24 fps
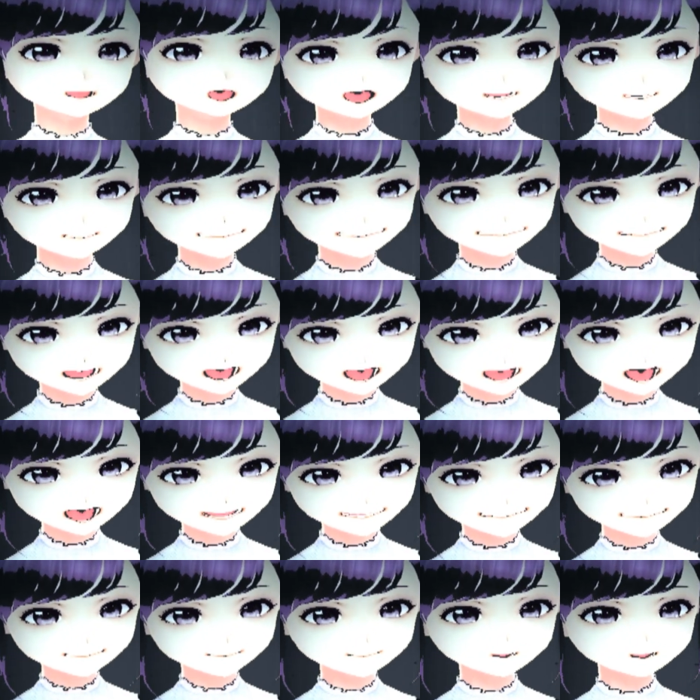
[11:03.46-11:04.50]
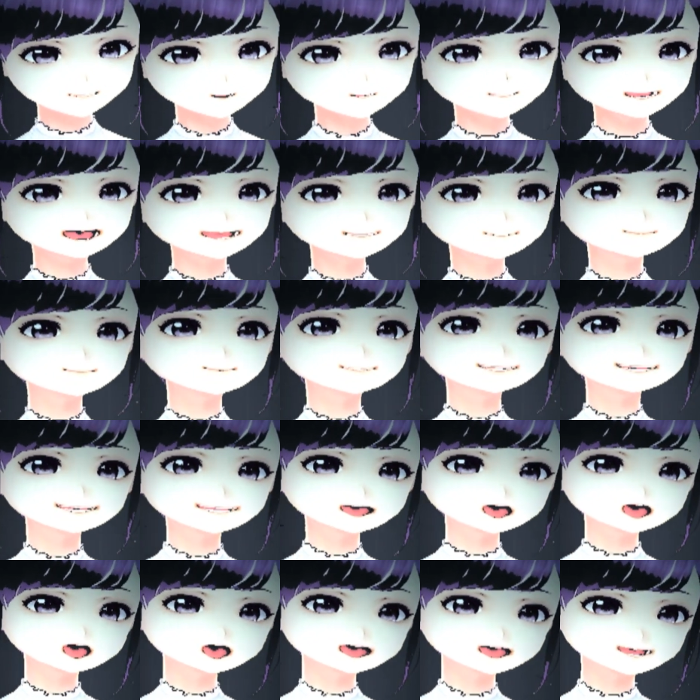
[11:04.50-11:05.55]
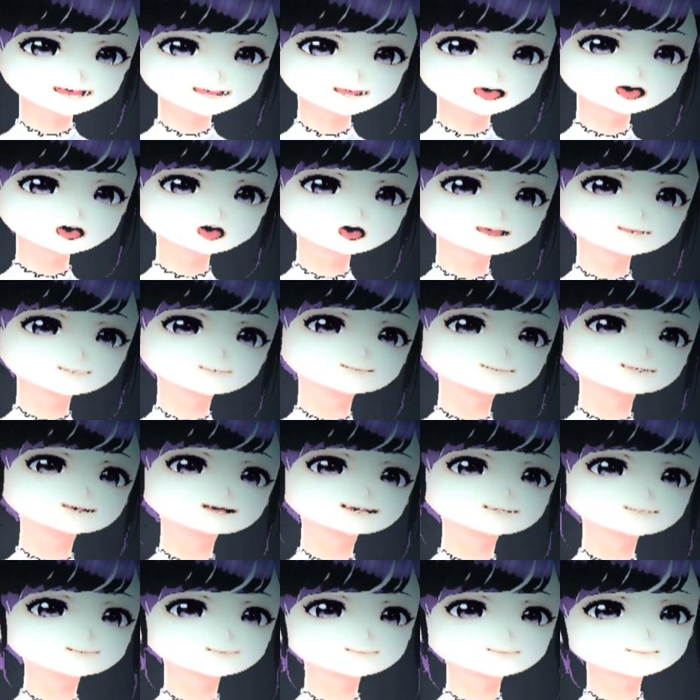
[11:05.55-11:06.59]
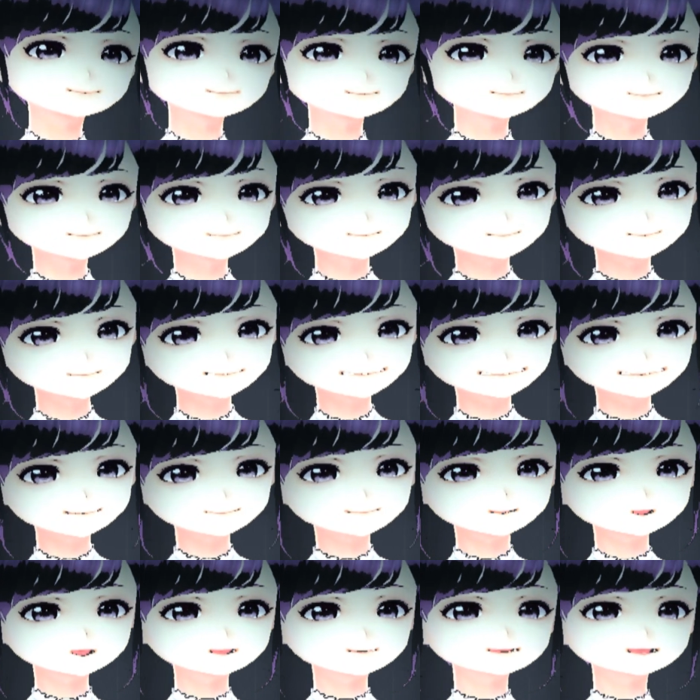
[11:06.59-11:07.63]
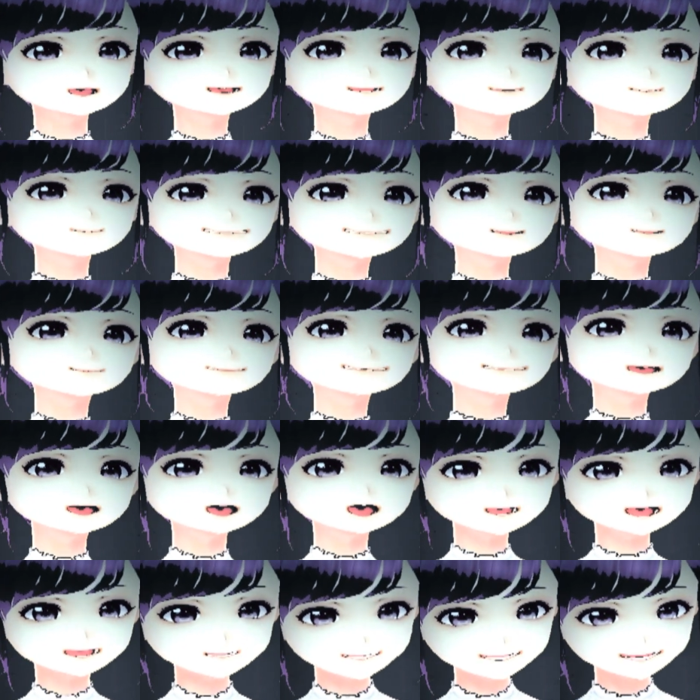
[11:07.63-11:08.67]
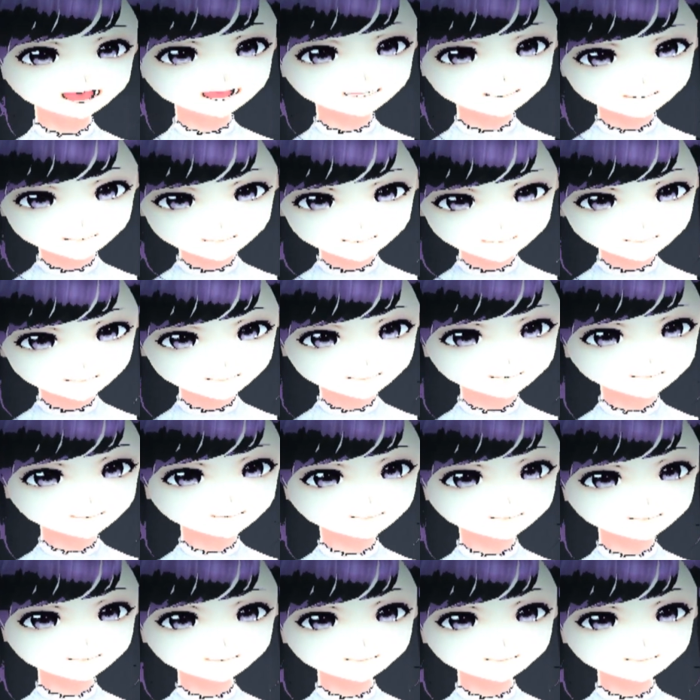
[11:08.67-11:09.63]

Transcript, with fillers: ここにあるのは全部人の寿命だ。